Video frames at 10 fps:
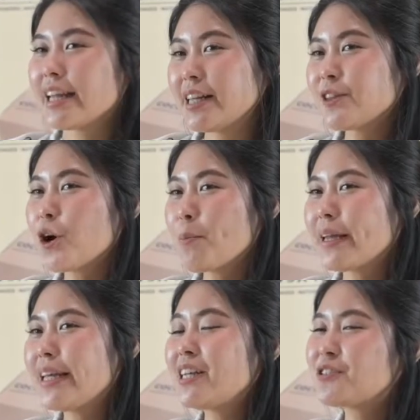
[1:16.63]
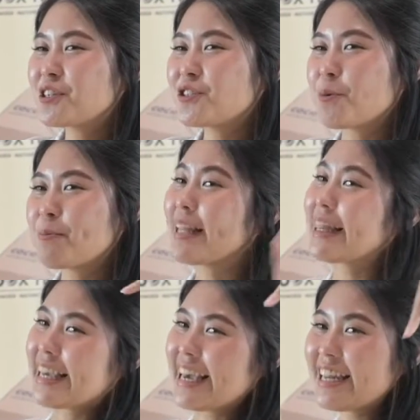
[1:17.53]
di Tokopedia dan juga Shopee,
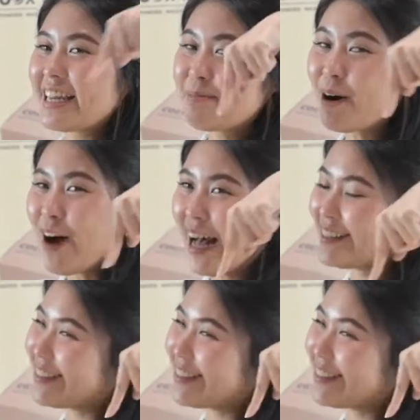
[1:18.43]
linknya ada di bawah.